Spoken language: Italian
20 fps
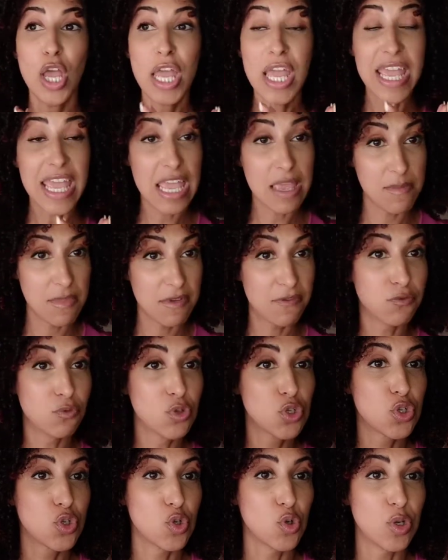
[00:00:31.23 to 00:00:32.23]
e mi
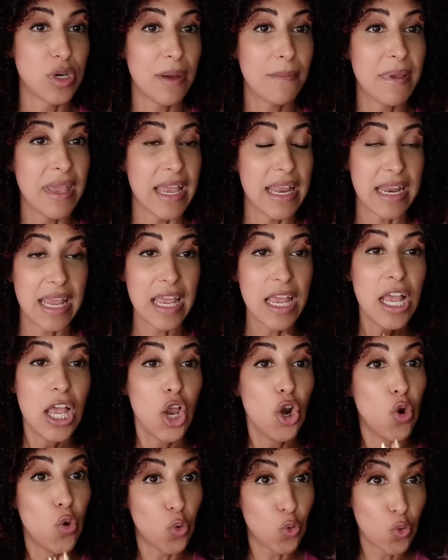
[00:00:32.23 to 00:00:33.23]
funziona bene,
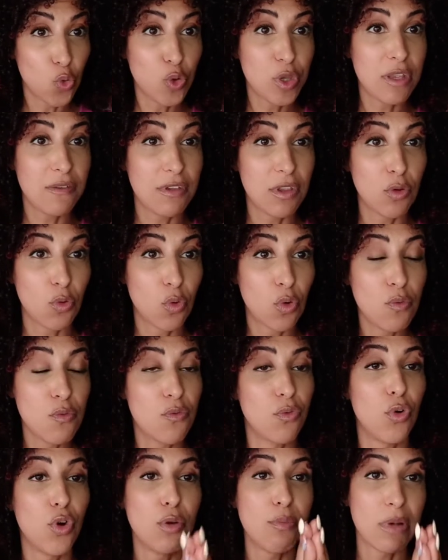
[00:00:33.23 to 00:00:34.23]
lo condivido con
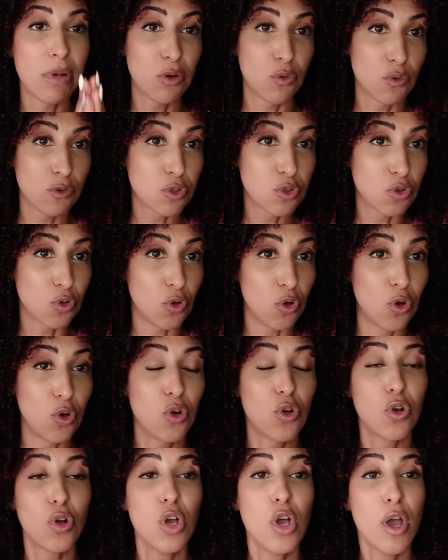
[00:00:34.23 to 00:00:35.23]
voi, ma non
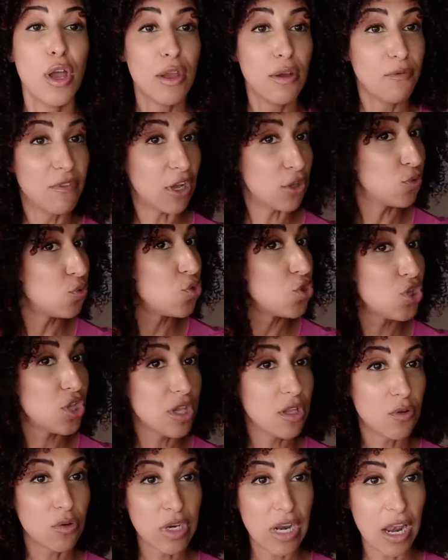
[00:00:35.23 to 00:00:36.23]
solo, vado in
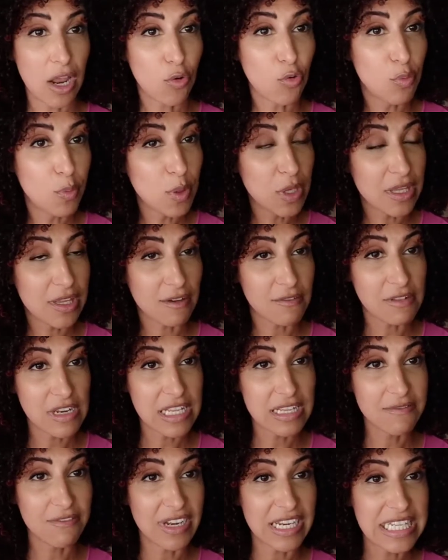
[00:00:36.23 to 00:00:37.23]
giro nella comunità
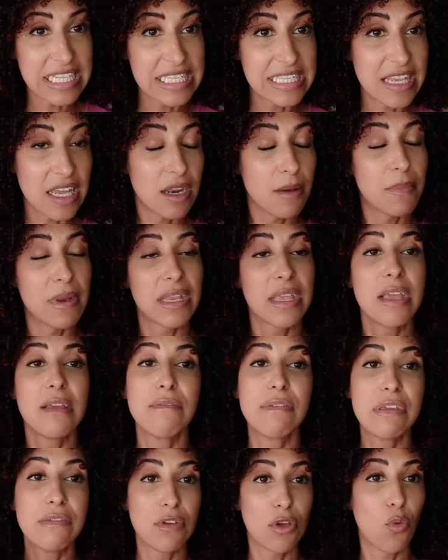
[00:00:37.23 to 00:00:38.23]
valenziana per chi
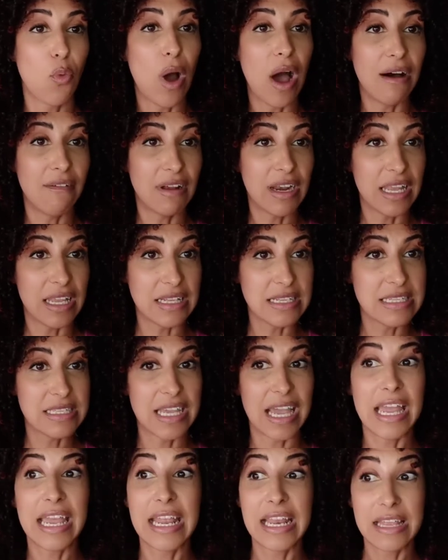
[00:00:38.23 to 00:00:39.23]
vive qua a
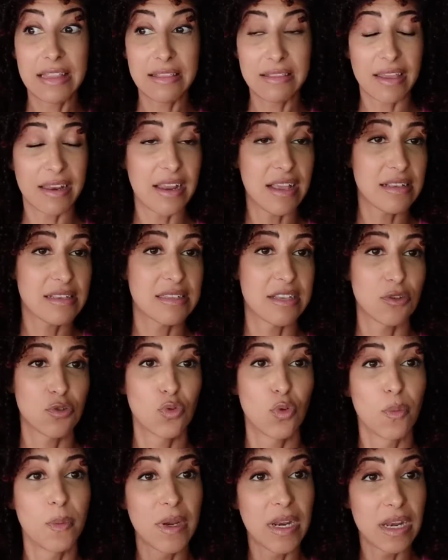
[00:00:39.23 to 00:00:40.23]
Valencia e gli interessa
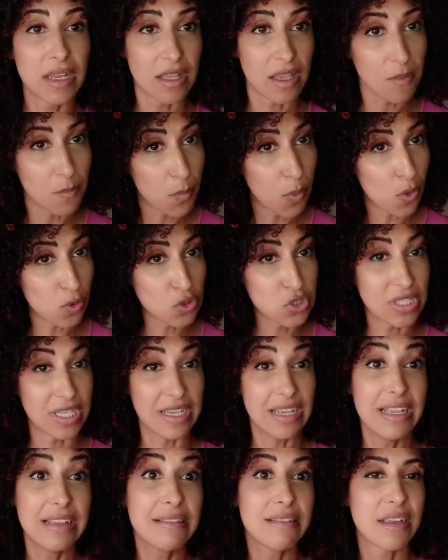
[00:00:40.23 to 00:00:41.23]
scoprire dei
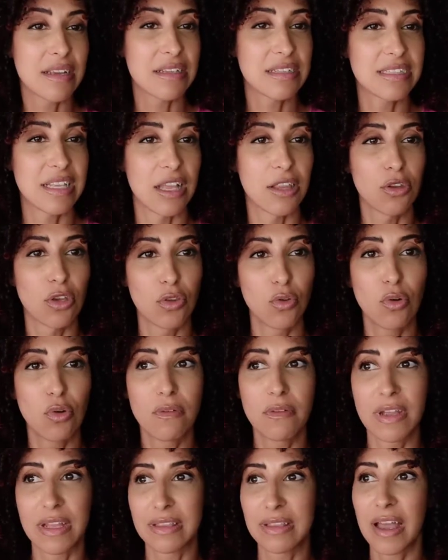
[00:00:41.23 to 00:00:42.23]
posti interessanti
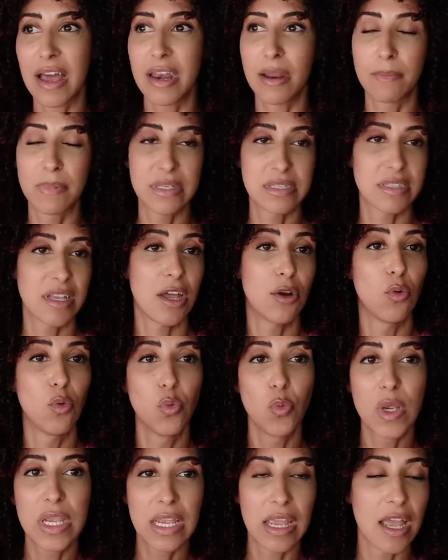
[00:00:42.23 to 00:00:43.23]
dove andare a passare un
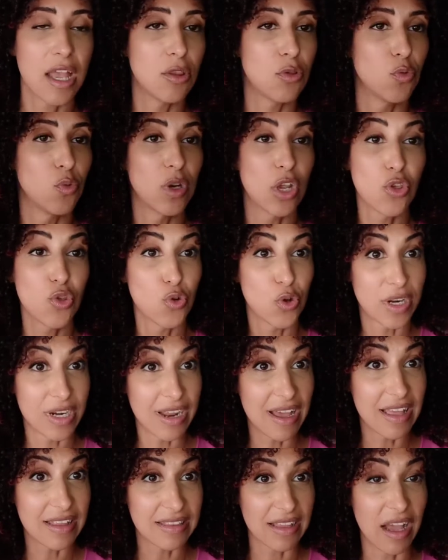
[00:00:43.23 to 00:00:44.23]
weekend, una
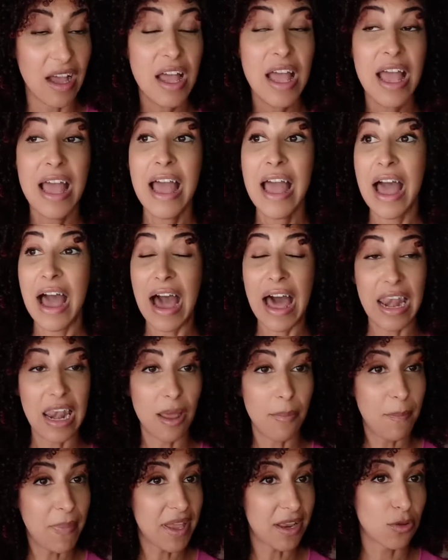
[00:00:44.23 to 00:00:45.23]
giornata
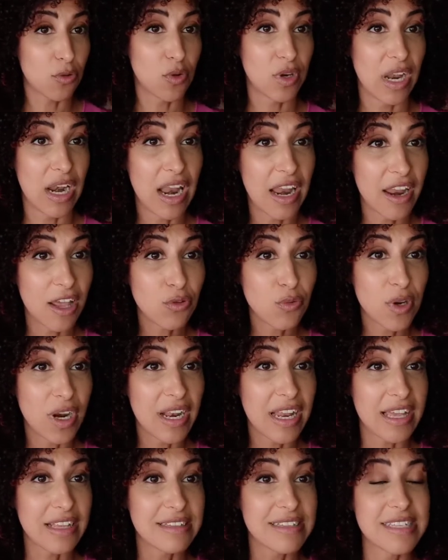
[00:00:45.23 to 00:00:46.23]
all'aperto nella
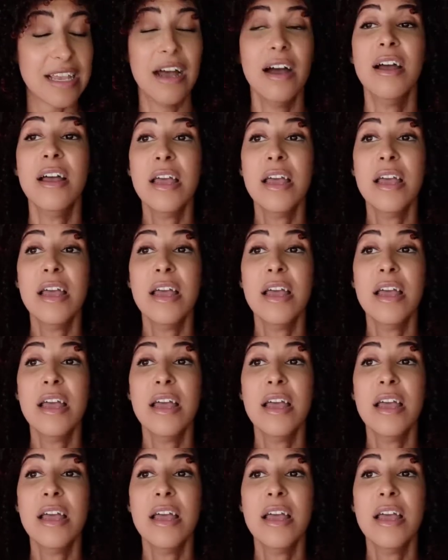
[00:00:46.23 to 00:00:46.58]
naturalezza,